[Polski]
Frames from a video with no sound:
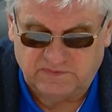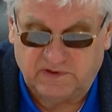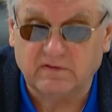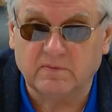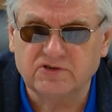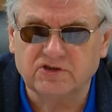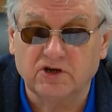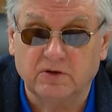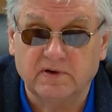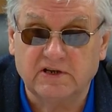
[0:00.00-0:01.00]
prawomocność
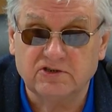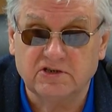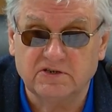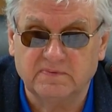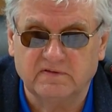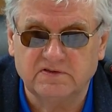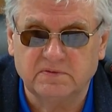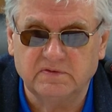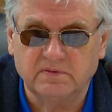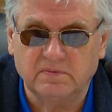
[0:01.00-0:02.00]
obrad, czyli
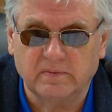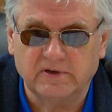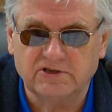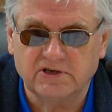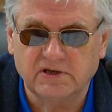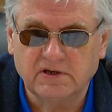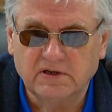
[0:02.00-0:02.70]
sprawdzimy w tym momencie,